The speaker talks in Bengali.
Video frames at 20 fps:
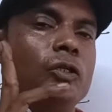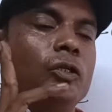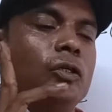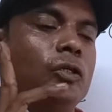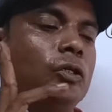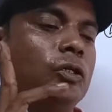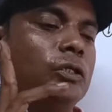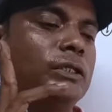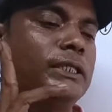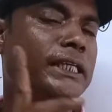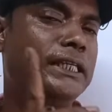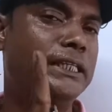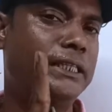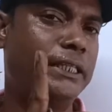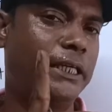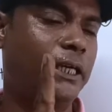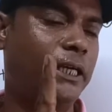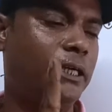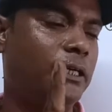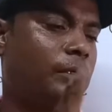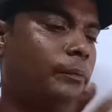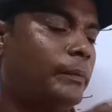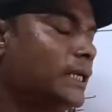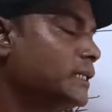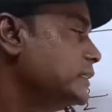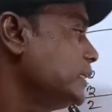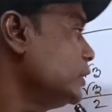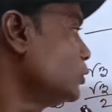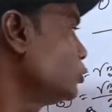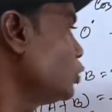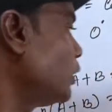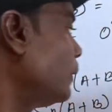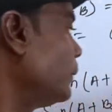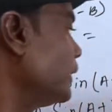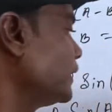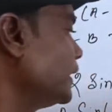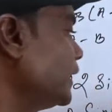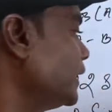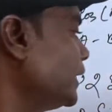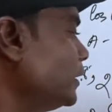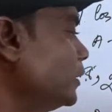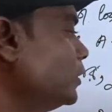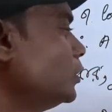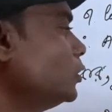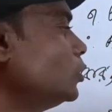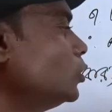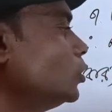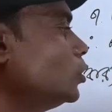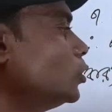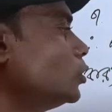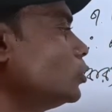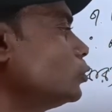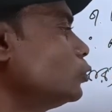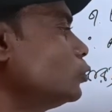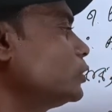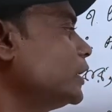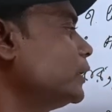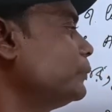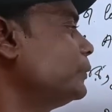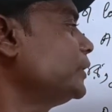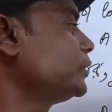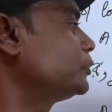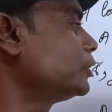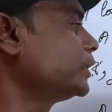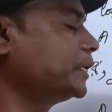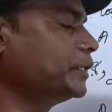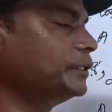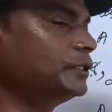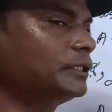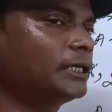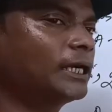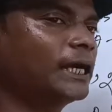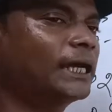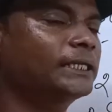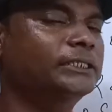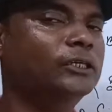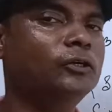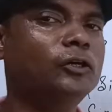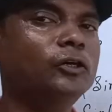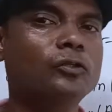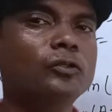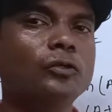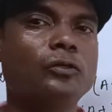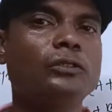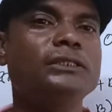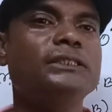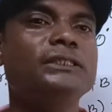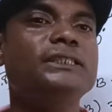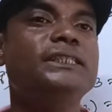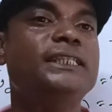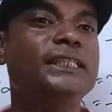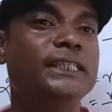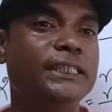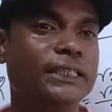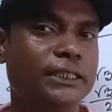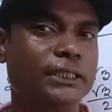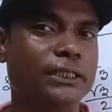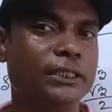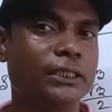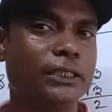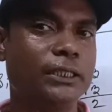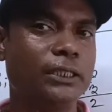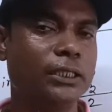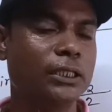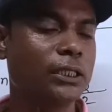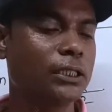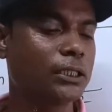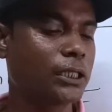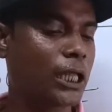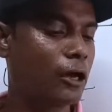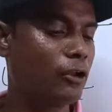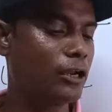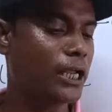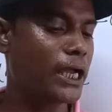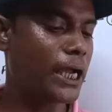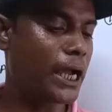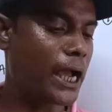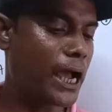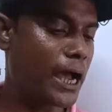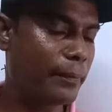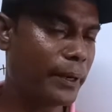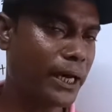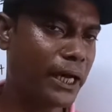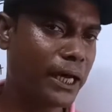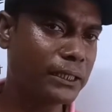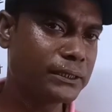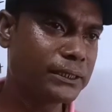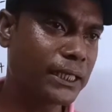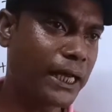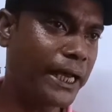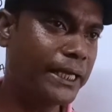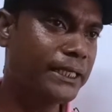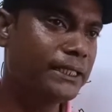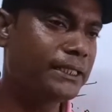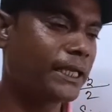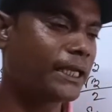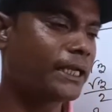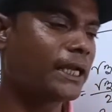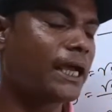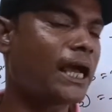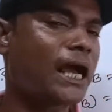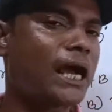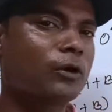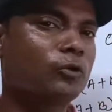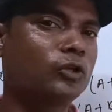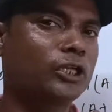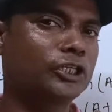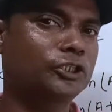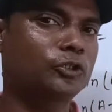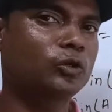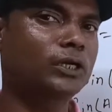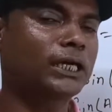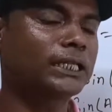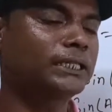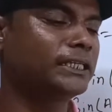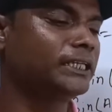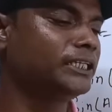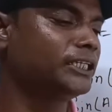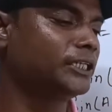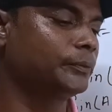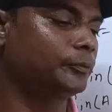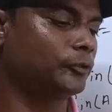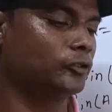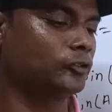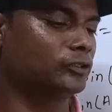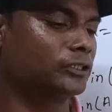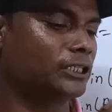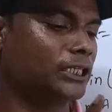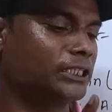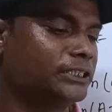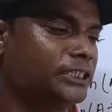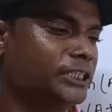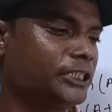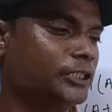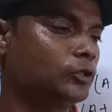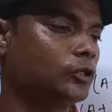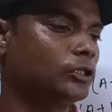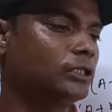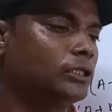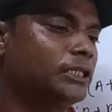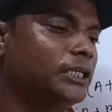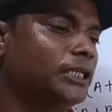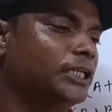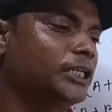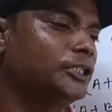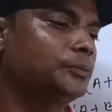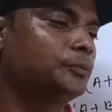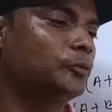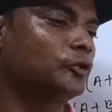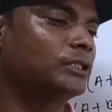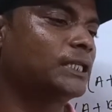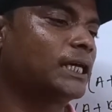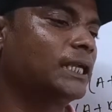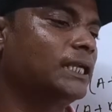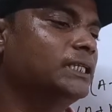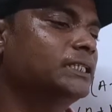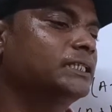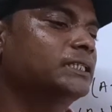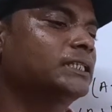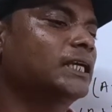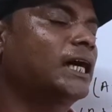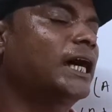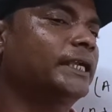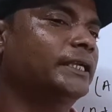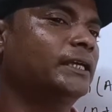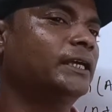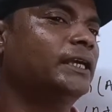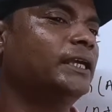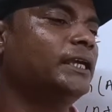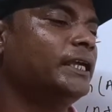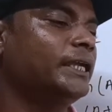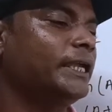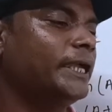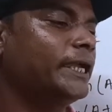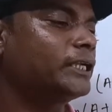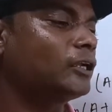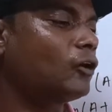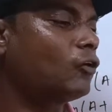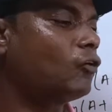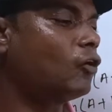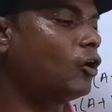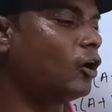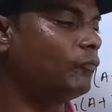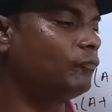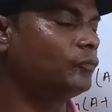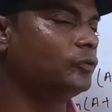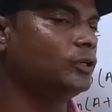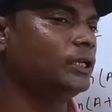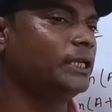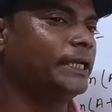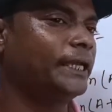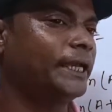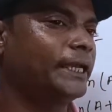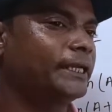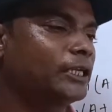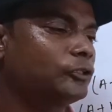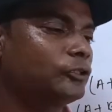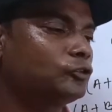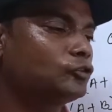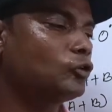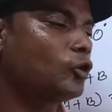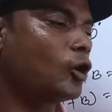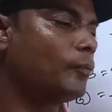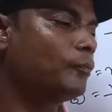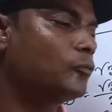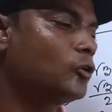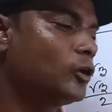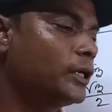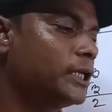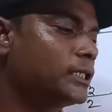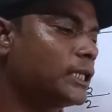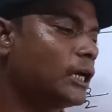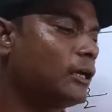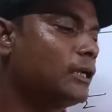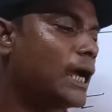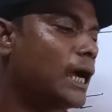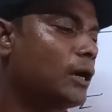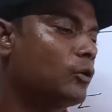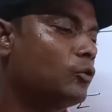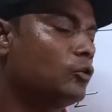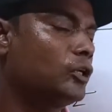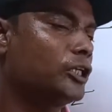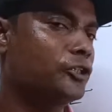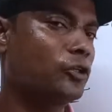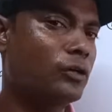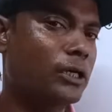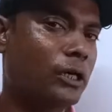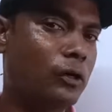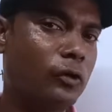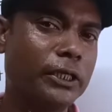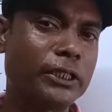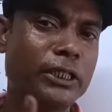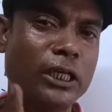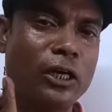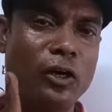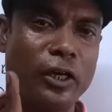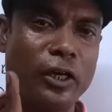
তিনটা মানে যেহেতু আমাদের রুটের ভিতরে আছে কত থ্রি তাহলে আমার সাইন থেকে আঙ্গুলের সংখ্যা তিনটি প্রয়োজন তাহলে জিরো তিরিশ পঁয়তাল্লিশ ষাট এটা অফ এটা যদি অফ করি তাহলে আঙ্গুলের সংখ্যা কয়টা হয়